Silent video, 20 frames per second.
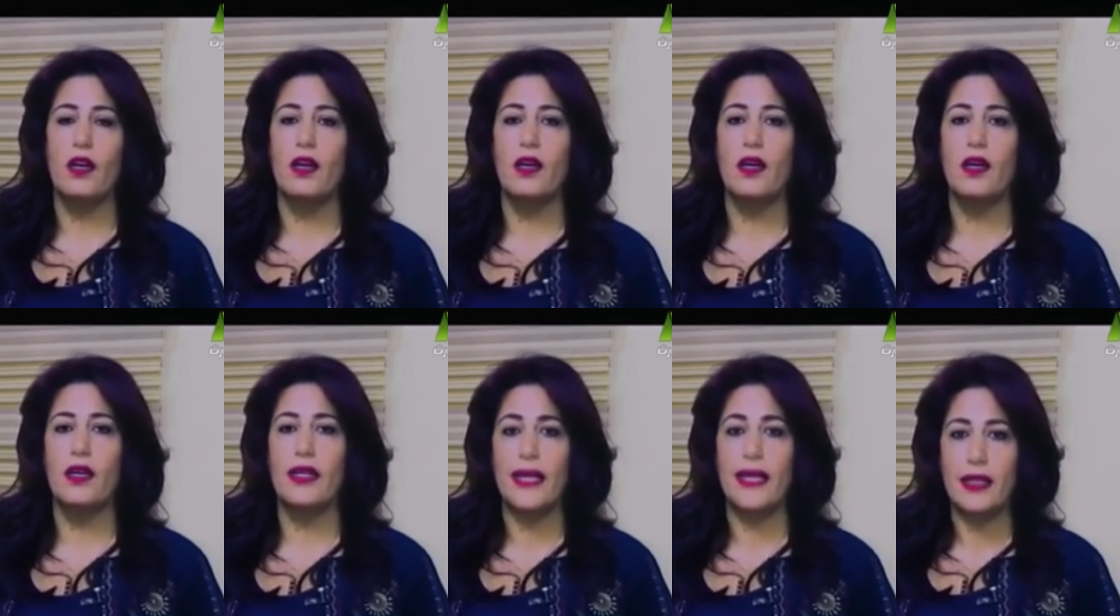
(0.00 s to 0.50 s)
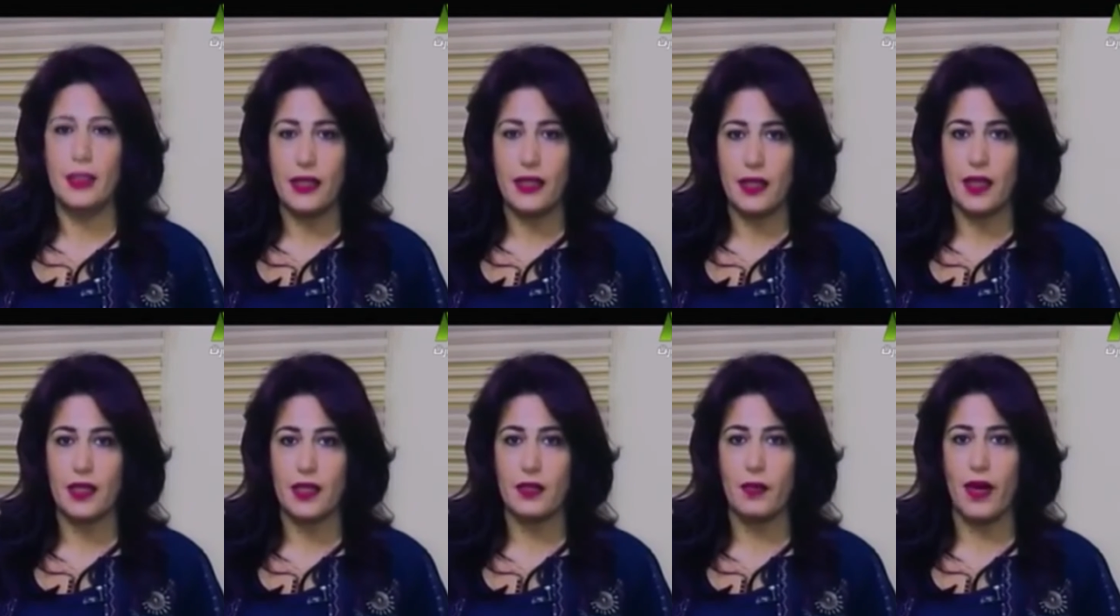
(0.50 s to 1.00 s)
آه،
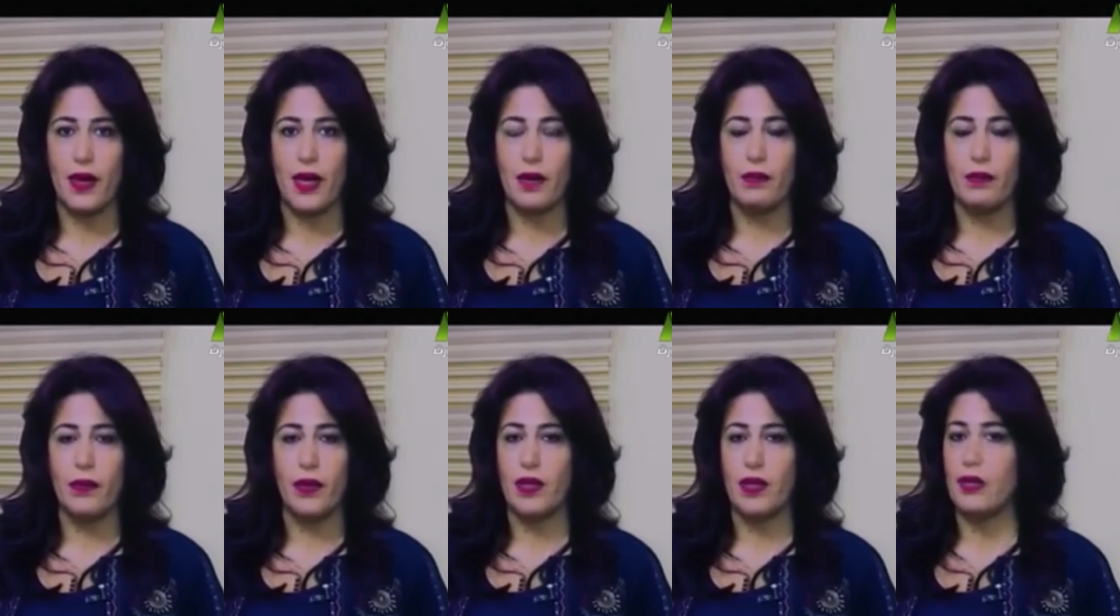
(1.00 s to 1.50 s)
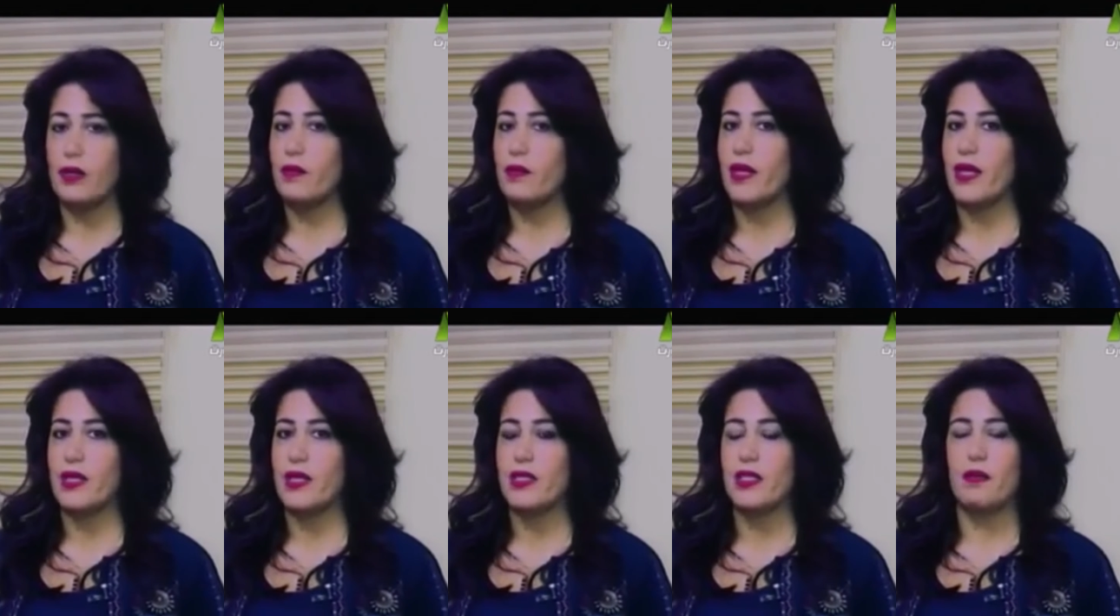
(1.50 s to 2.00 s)
لعدة أسباب
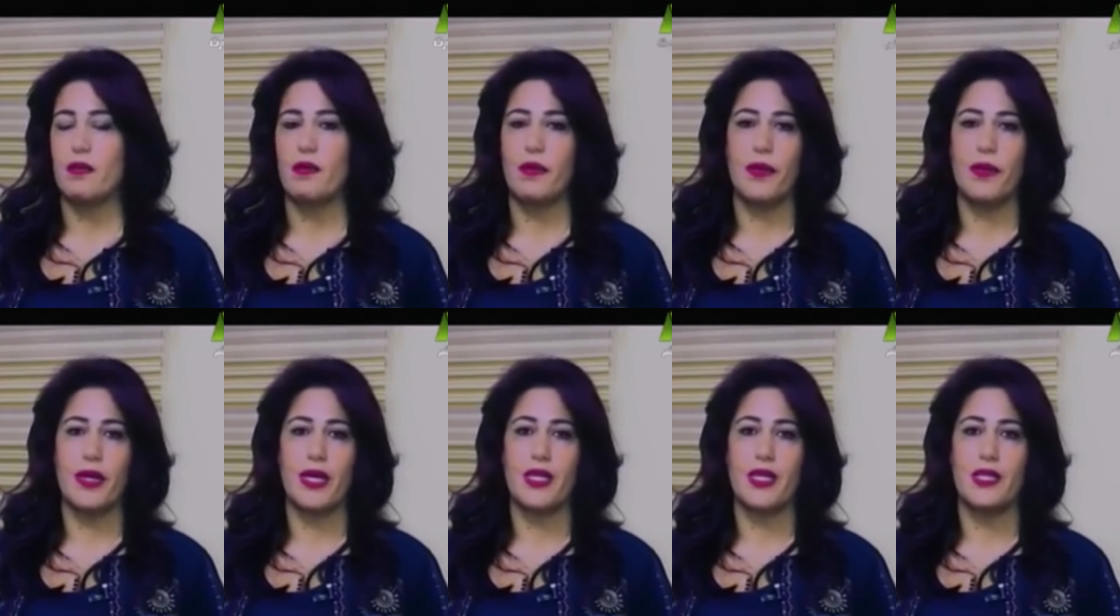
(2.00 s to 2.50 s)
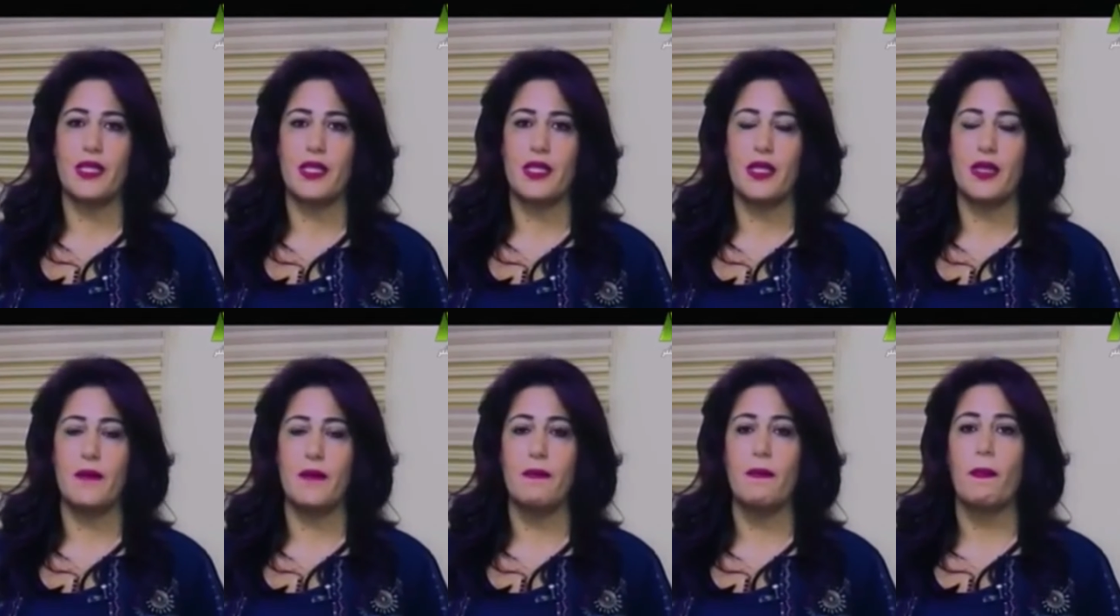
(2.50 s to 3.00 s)
آه، يمكن السبب
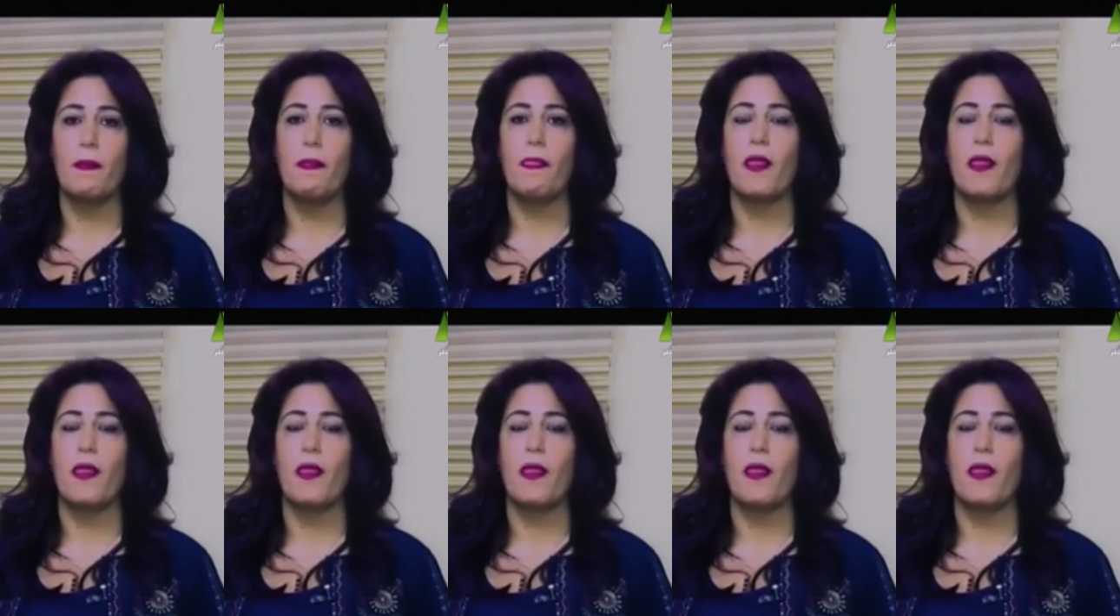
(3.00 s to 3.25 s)
الرئيسي